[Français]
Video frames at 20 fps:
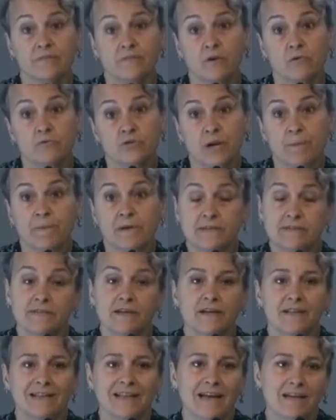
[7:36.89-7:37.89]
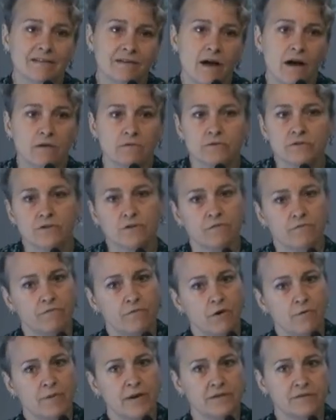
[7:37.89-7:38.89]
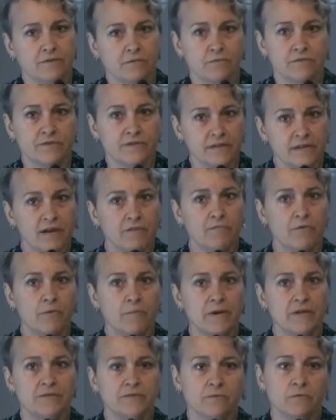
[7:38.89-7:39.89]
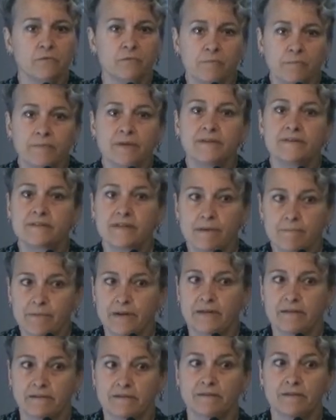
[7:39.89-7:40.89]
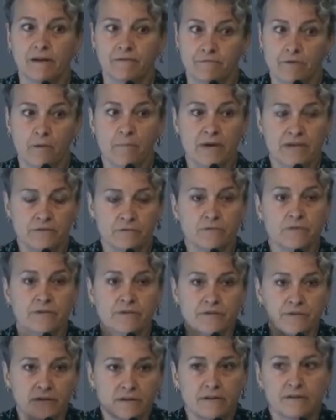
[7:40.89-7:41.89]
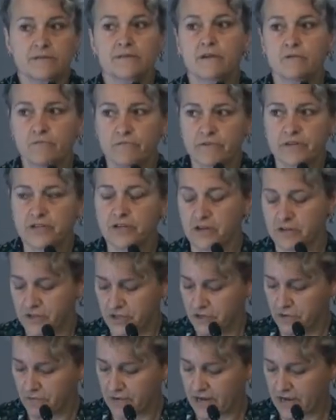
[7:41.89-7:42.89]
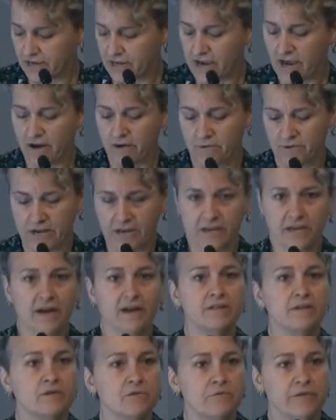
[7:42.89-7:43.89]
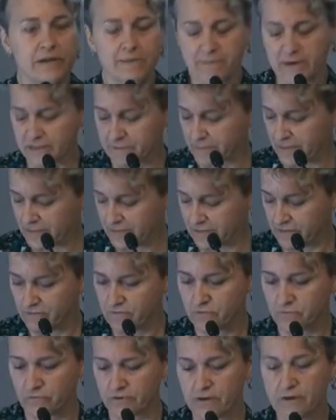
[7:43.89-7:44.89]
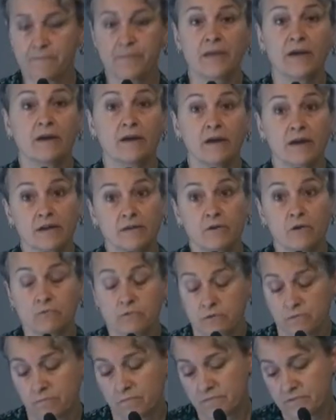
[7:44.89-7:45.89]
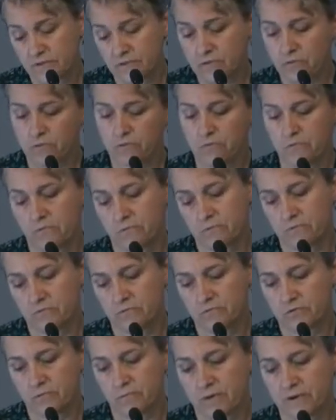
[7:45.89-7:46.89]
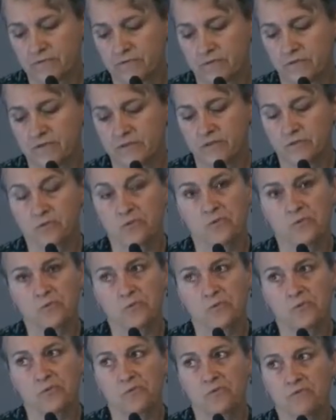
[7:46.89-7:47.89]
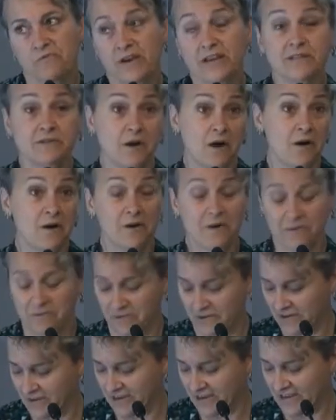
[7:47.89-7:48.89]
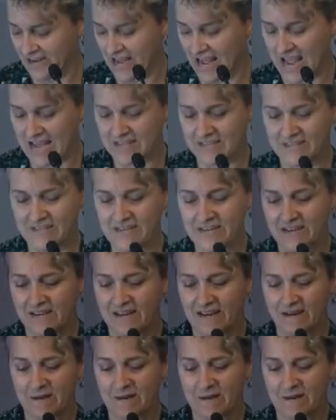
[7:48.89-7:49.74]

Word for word: Donc, j'appelle ça de la transformation. C'est de la formation, mais ça mène. La formation, c'est ça, hein, ça nous fait changer. On acquiert, on acquiert des nouvelles perspectives souvent. Et donc, c'est un, je pense que c'est un vecteur assez